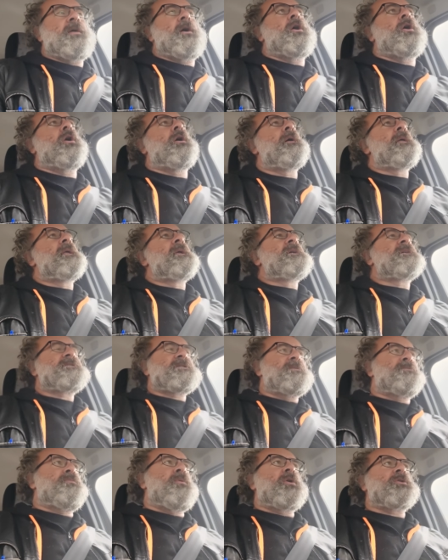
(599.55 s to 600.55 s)
no,
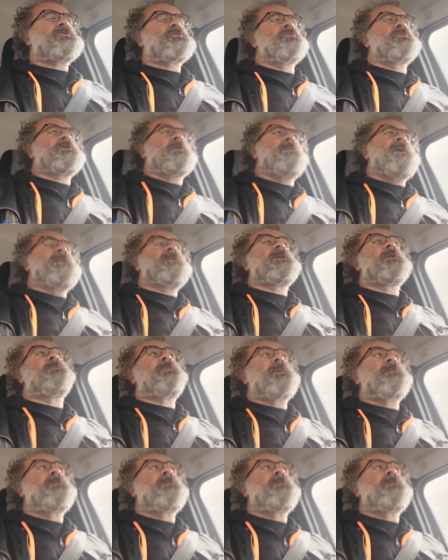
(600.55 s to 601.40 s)
si può assolutamente. Il